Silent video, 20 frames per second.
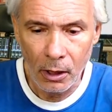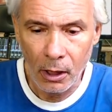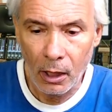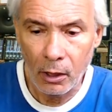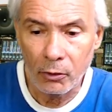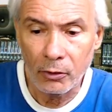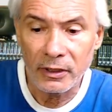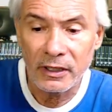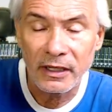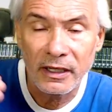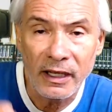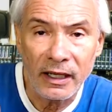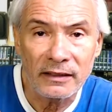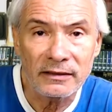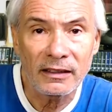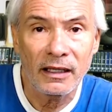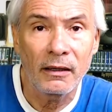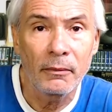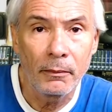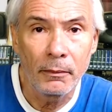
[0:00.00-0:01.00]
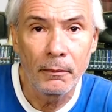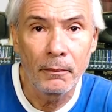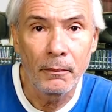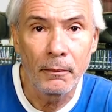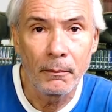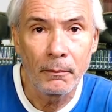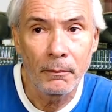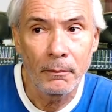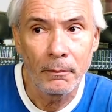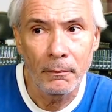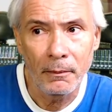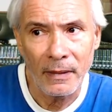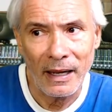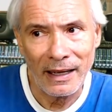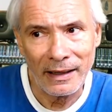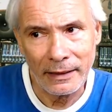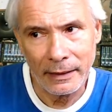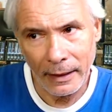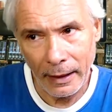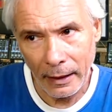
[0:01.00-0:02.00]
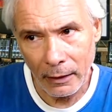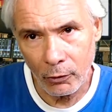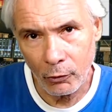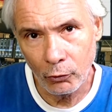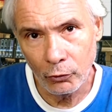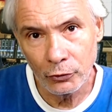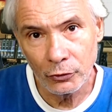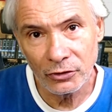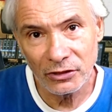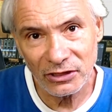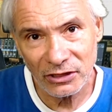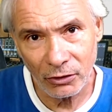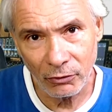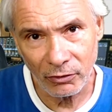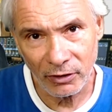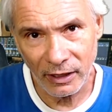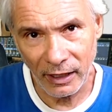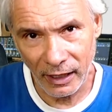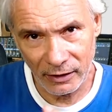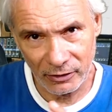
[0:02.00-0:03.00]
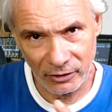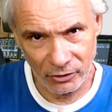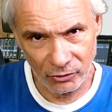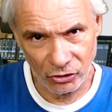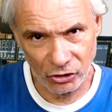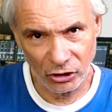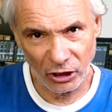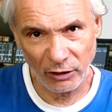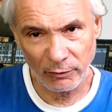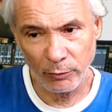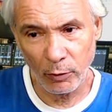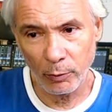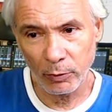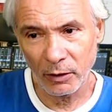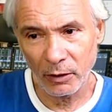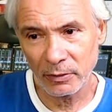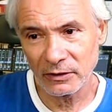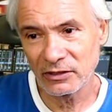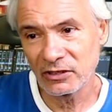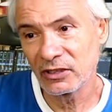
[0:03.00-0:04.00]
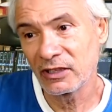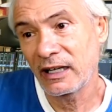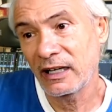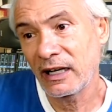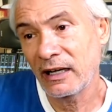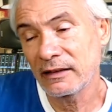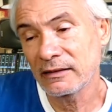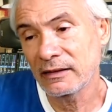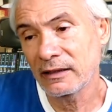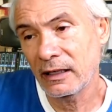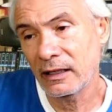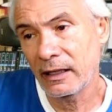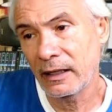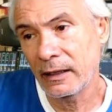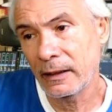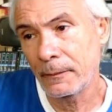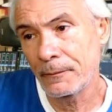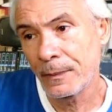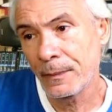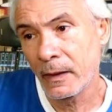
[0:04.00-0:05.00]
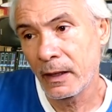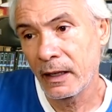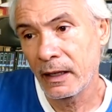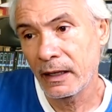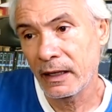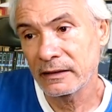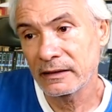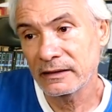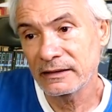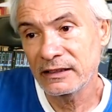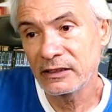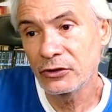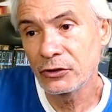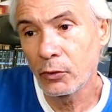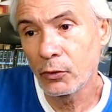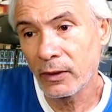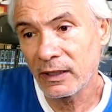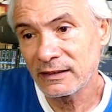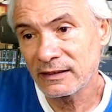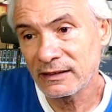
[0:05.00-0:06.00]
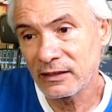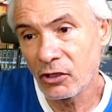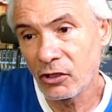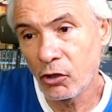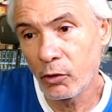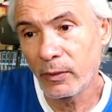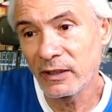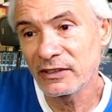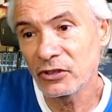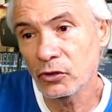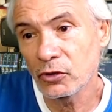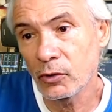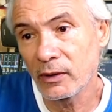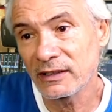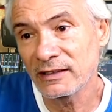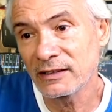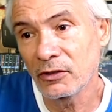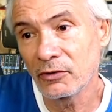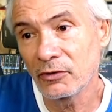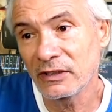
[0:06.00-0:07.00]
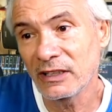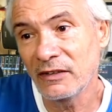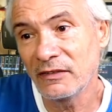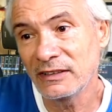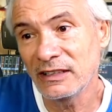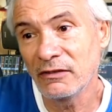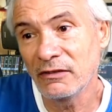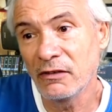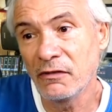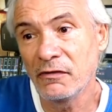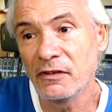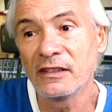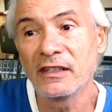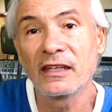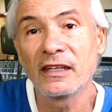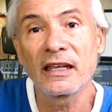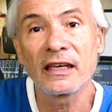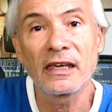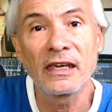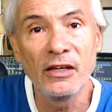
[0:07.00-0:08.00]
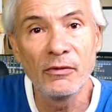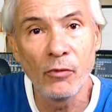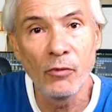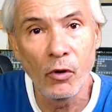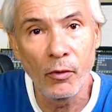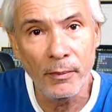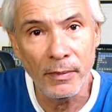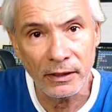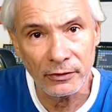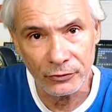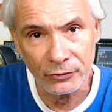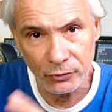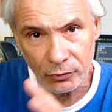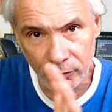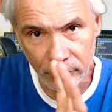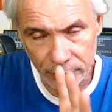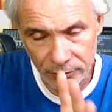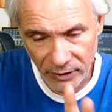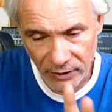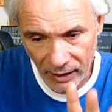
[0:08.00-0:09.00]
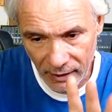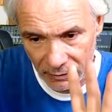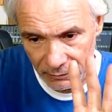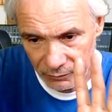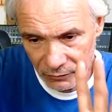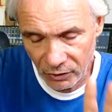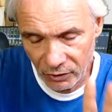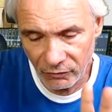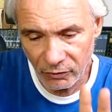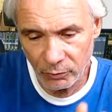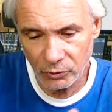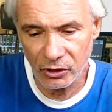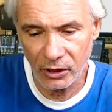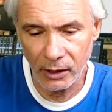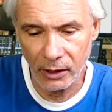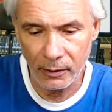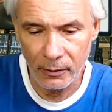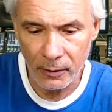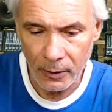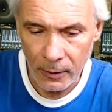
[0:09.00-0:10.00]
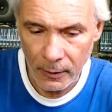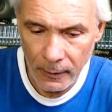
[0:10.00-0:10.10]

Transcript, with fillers: Agora, cada macaco no seu galho, no ditado popular para cada é, cada situação é uma situação que deve ser vivida naquele momento, tá? Então vamos lá.